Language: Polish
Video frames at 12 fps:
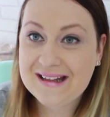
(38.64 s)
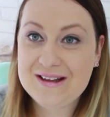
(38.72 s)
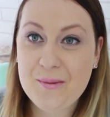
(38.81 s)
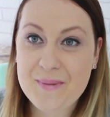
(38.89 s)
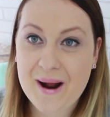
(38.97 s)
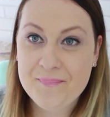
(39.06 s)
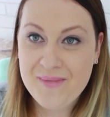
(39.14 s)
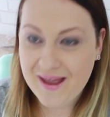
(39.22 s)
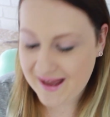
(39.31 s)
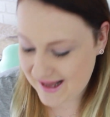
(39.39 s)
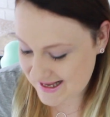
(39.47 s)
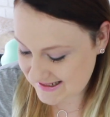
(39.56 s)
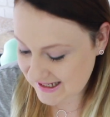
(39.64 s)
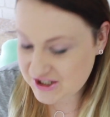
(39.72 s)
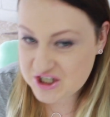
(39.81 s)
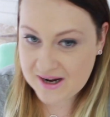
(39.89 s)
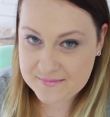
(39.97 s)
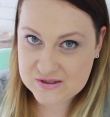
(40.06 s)
Dobra, e,
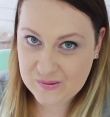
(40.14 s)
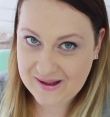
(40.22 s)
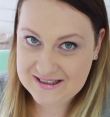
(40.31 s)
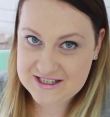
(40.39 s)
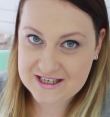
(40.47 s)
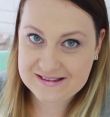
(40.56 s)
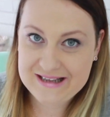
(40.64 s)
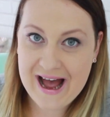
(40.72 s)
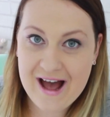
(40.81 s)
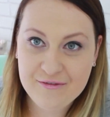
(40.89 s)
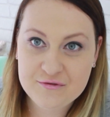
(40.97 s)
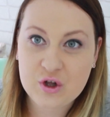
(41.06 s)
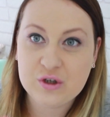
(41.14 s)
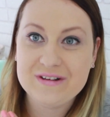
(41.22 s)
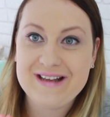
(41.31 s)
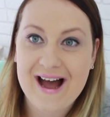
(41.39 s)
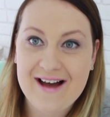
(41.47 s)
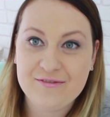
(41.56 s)
zaczynamy słuchajcie. Dawno,
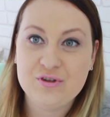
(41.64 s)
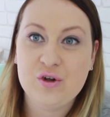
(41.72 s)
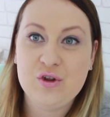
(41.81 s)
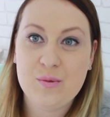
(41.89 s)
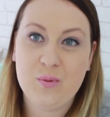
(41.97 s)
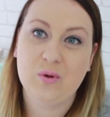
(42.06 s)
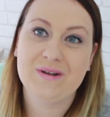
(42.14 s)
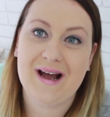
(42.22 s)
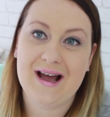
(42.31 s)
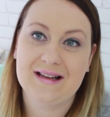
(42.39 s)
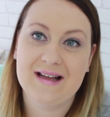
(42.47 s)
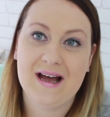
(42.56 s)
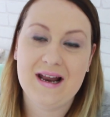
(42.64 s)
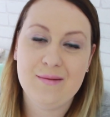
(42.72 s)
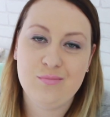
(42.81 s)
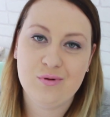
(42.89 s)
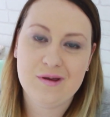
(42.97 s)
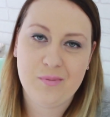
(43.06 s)
dawno nie było na
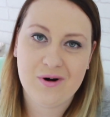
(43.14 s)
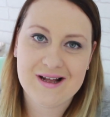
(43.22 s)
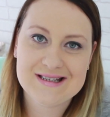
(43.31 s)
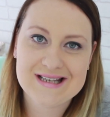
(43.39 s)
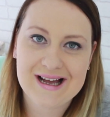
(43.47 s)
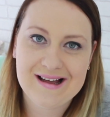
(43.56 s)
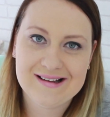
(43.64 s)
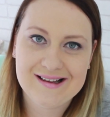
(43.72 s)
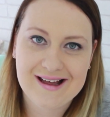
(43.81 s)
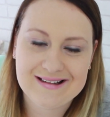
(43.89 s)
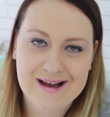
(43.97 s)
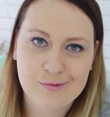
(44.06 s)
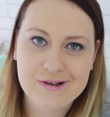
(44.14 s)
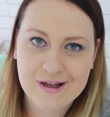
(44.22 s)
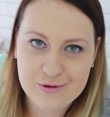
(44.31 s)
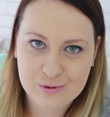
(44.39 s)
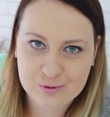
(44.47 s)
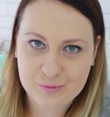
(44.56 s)
kanale, Bugi poleca kanały
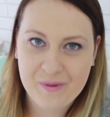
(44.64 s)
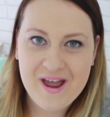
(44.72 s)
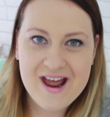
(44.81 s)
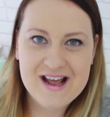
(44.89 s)
na YouTube.